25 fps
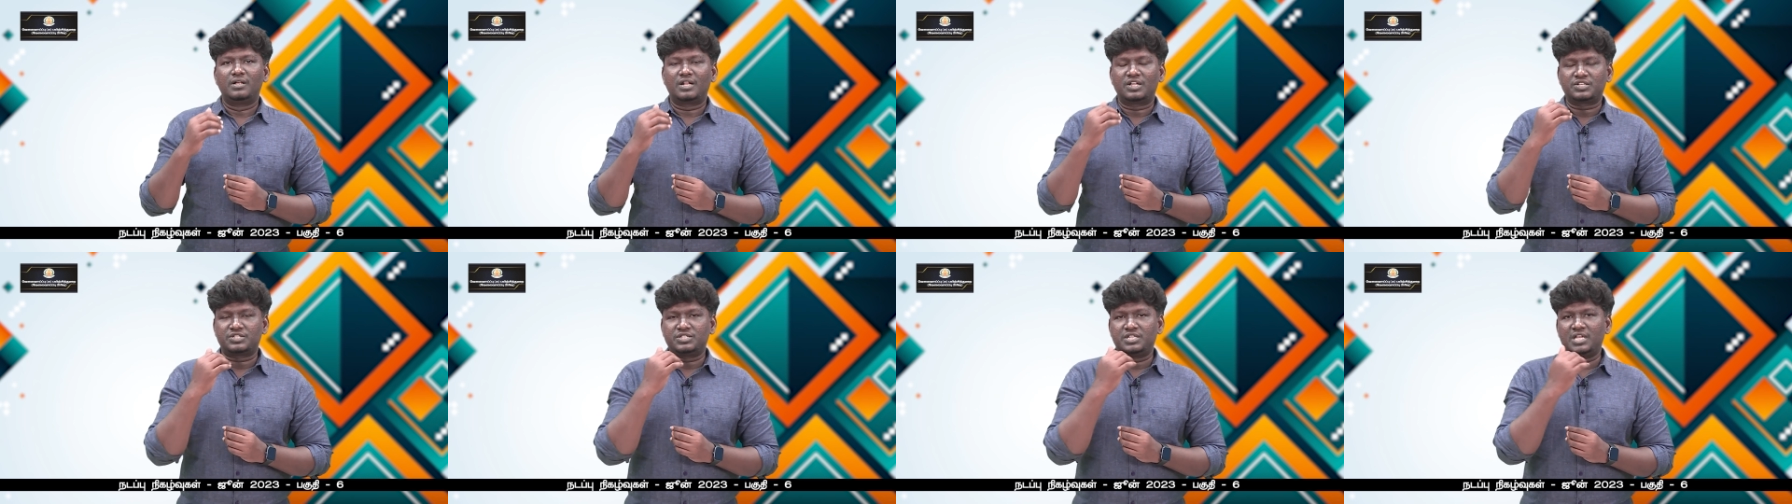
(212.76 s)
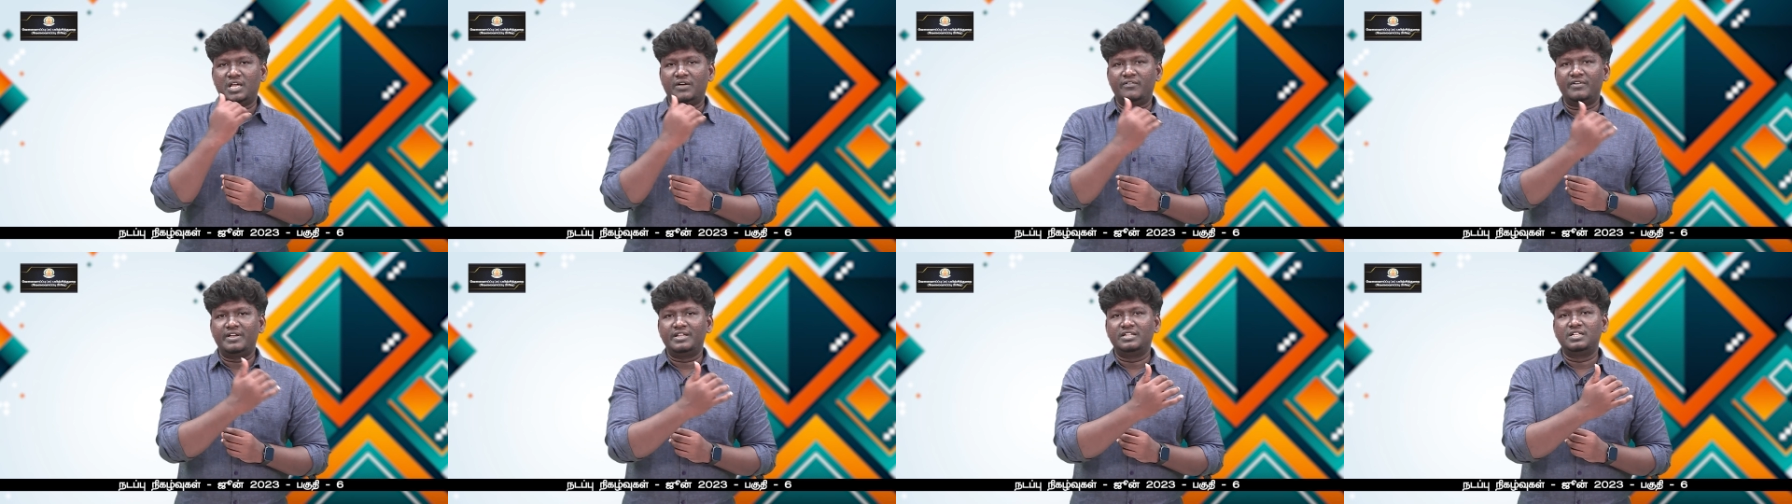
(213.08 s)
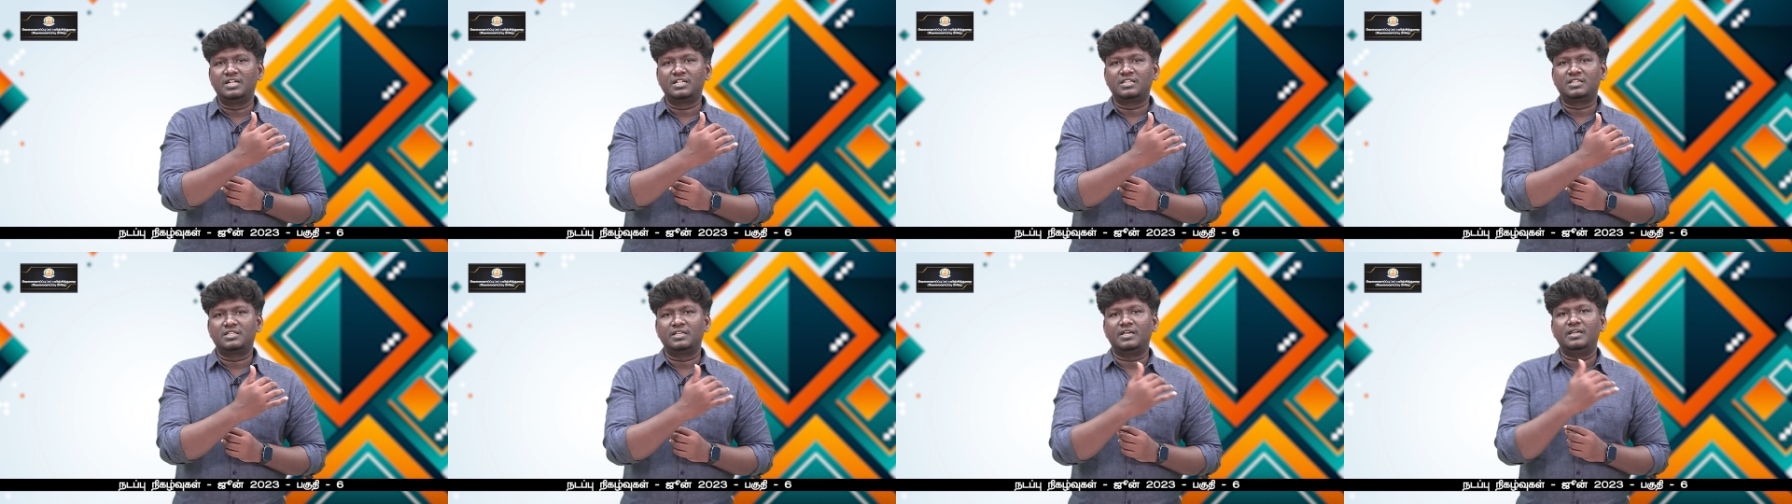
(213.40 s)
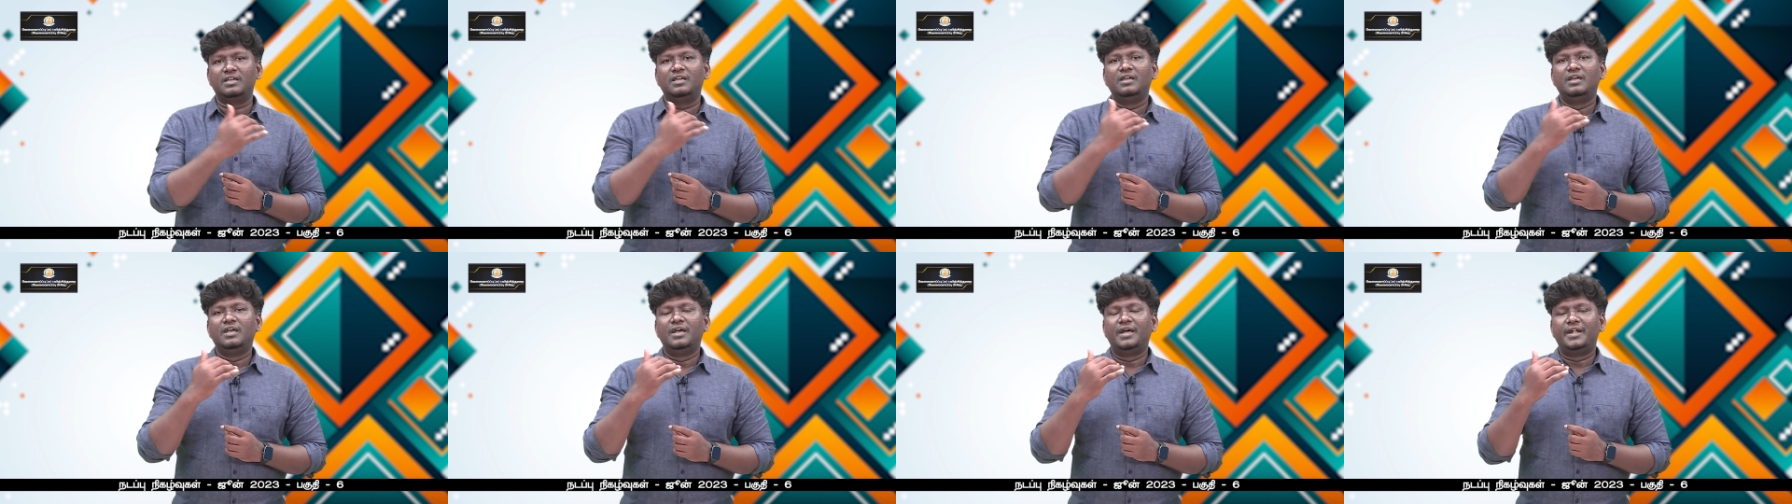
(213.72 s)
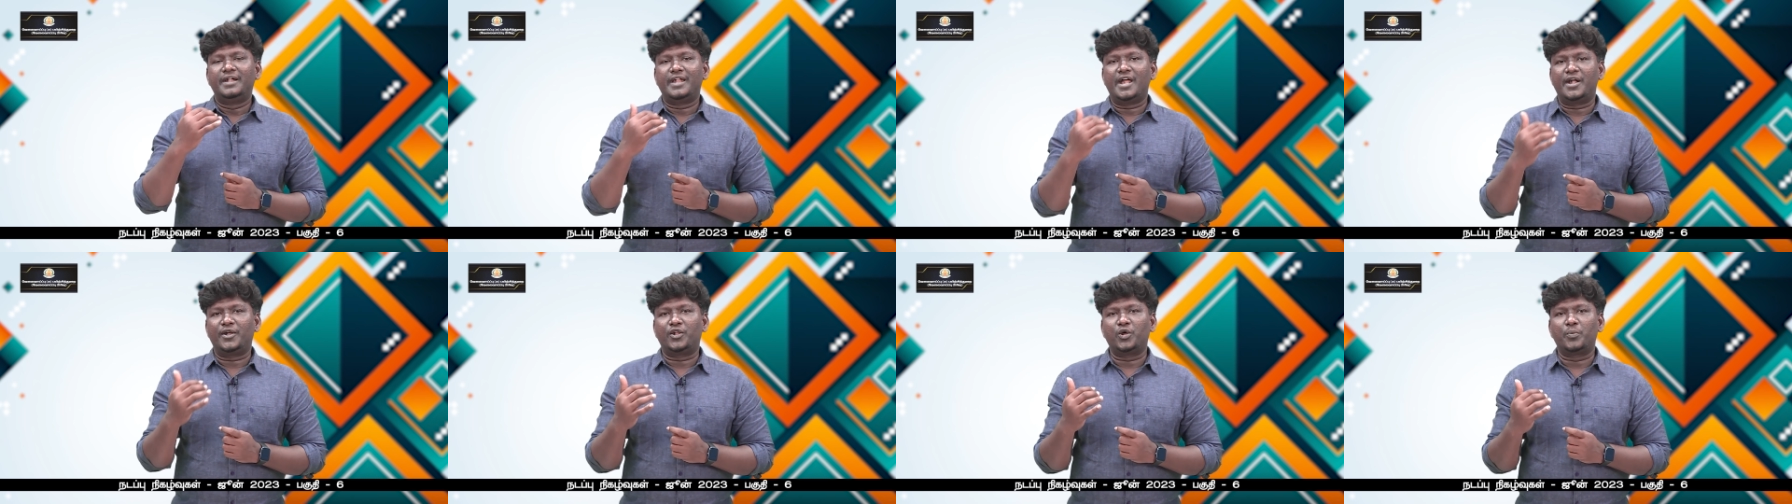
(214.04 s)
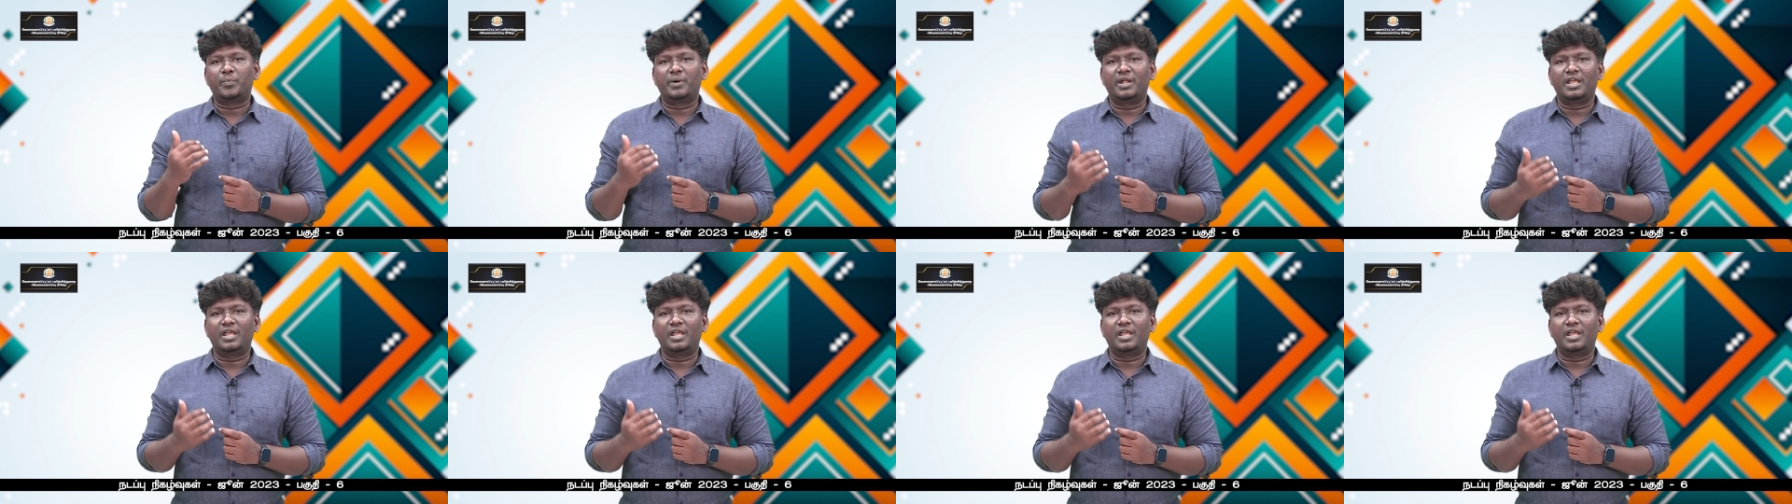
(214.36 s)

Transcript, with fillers: ரஷ்யாவை எதிர்த்து நேட்டோ